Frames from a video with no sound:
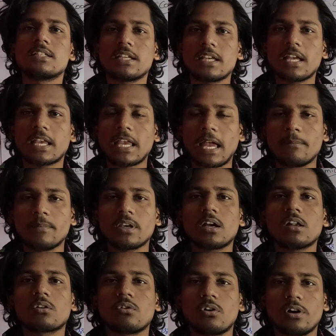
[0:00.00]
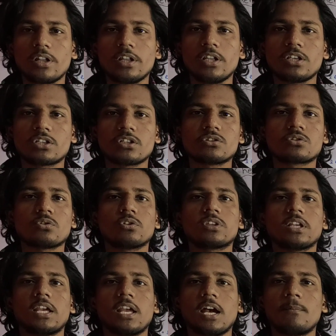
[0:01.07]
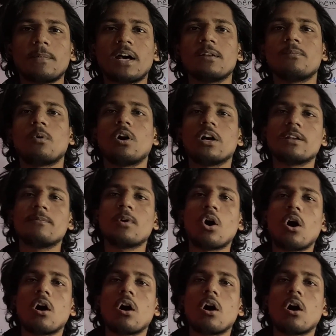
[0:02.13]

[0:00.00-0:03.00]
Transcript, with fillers: ठीक है केमिकल कोऑर्डिनेशन होते हैं हमारे बॉडी में